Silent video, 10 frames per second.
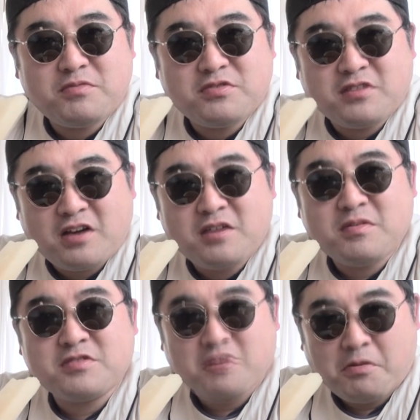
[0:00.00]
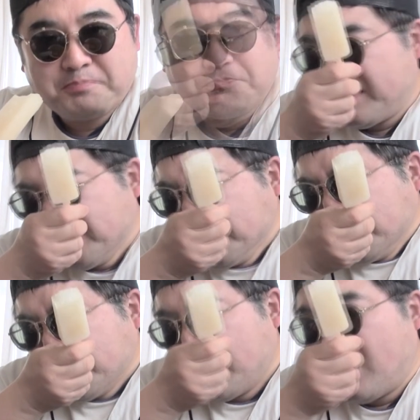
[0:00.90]
い部類に入りますよ。
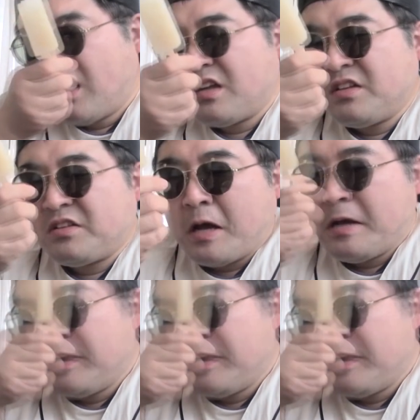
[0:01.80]
あ、鼻出た。